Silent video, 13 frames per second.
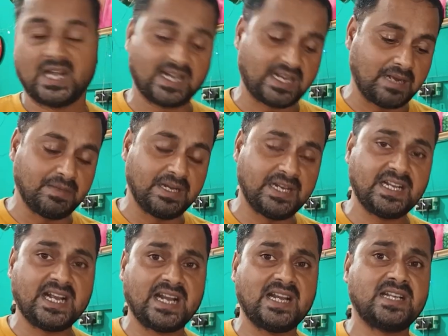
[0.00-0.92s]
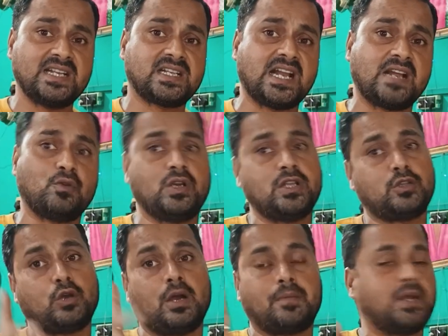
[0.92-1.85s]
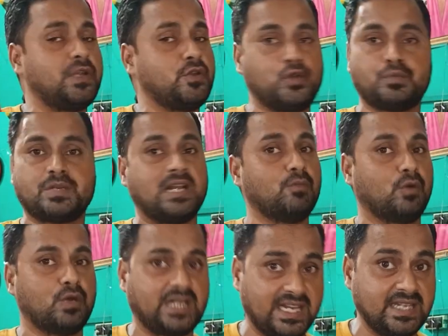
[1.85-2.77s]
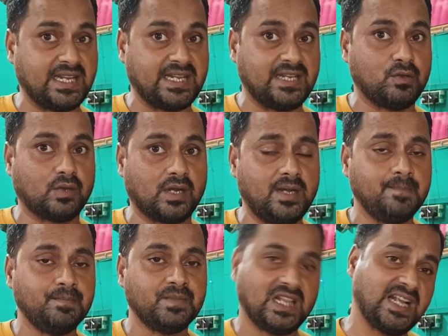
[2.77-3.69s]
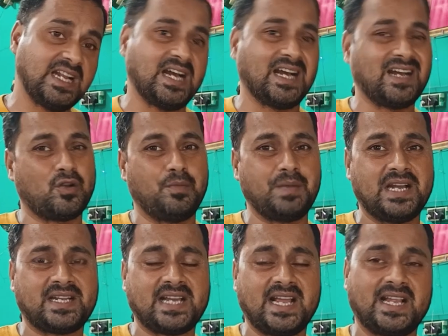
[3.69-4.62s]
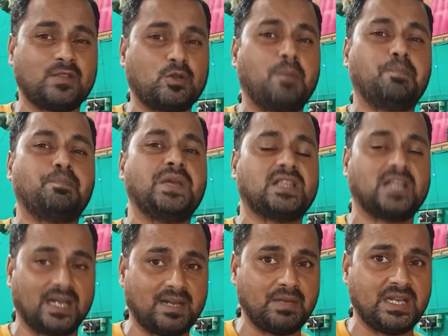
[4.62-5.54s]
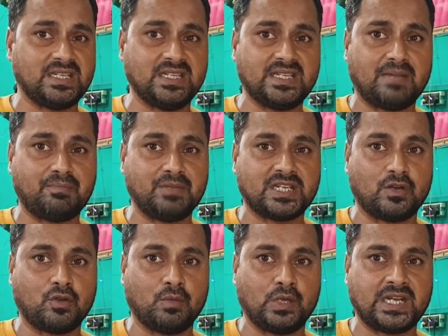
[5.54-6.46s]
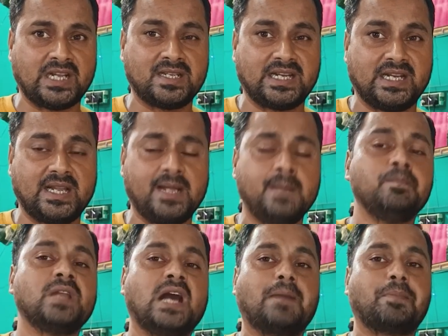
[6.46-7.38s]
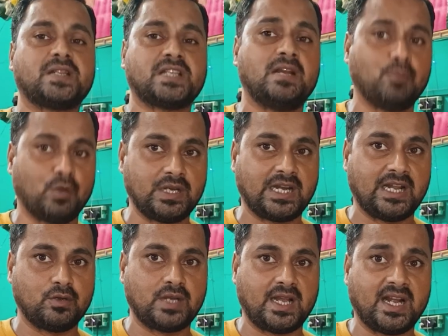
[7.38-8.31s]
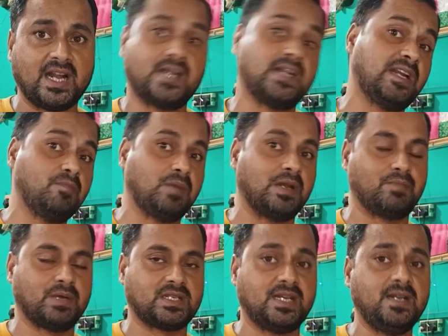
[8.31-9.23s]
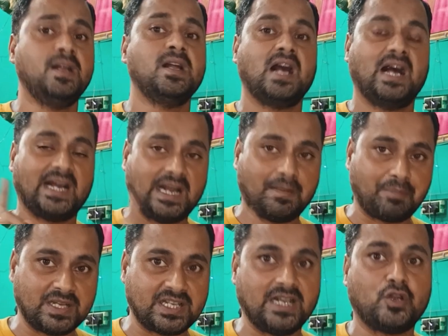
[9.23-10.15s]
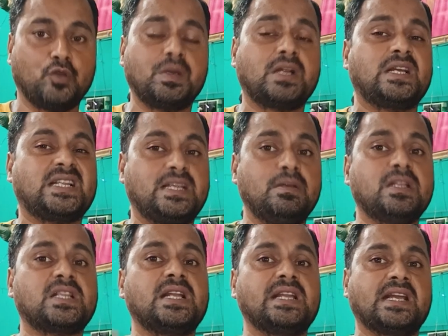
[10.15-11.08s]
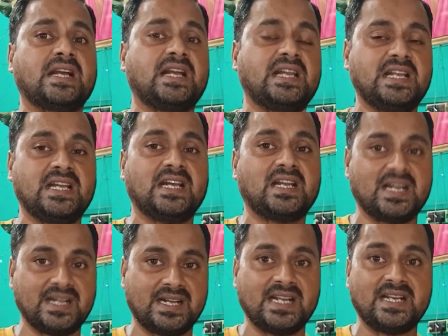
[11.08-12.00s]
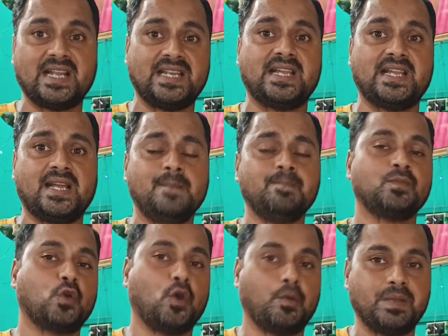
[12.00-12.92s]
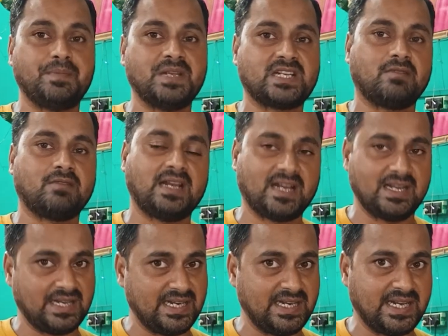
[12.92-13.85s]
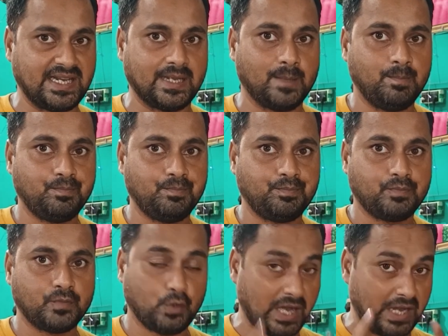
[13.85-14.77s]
अगर कम्युनिटी गाइडलाइन स्टैक होगी तो आपका यूट्यूब चैनल मोनिटाइज नहीं होगा लेकिन अगर कॉम्प्यूटर टैग है तो आप बेधड़क भेज दीजिए अपने चैनल को मोनिटाइज के लिए आपका चैनल मोनिटाइज हो जाएगा हंड्रेड वन परसेंट अगर आपके चैनल के ऊपर किसी भी तरीके का इलीगल कंटेंट नहीं है कॉपी पेस्ट वाला कंटेंट नहीं है तो